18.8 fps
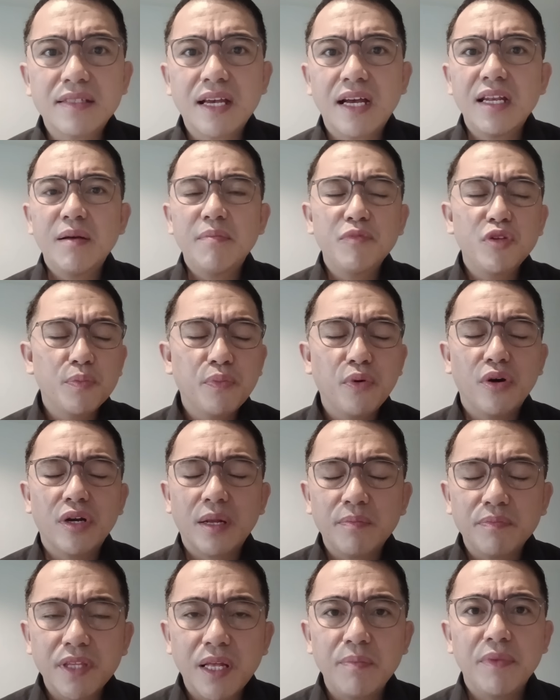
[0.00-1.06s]
Alam niyo po,
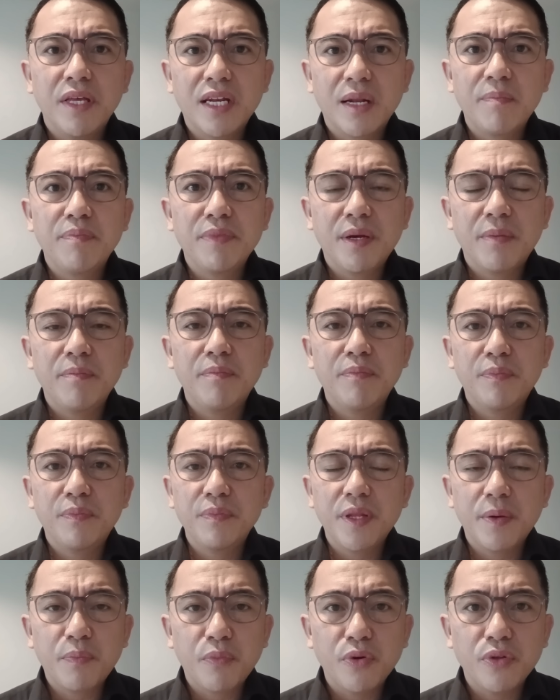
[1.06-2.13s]
ramdam na ramdam na
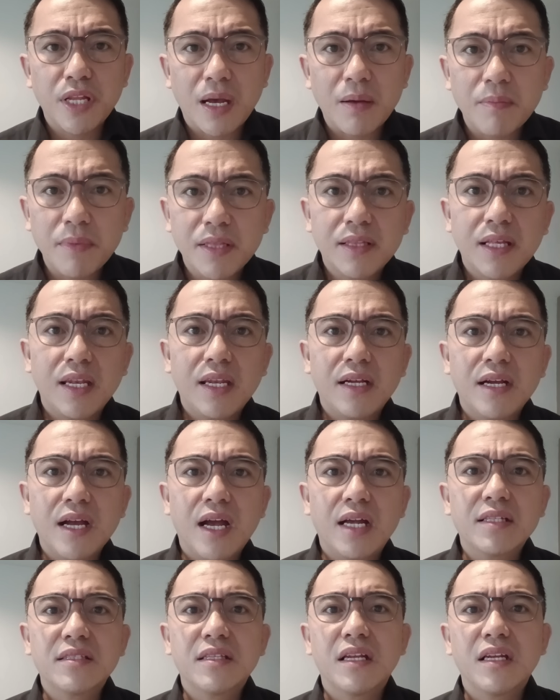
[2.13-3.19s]
po namin talaga
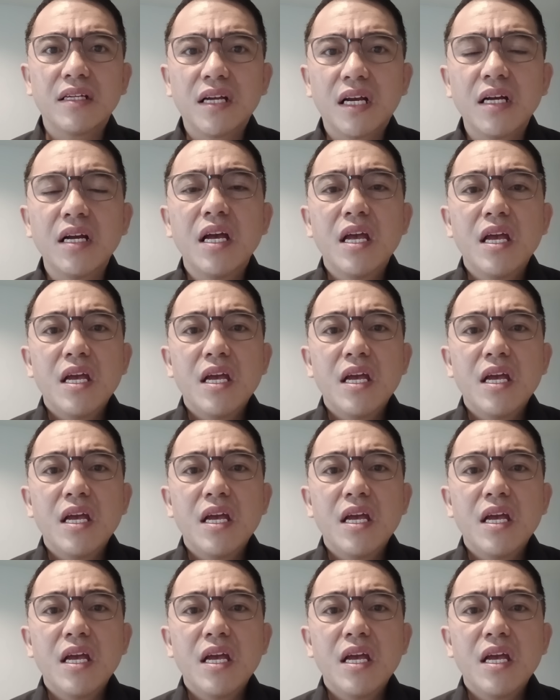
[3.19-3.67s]
at talagang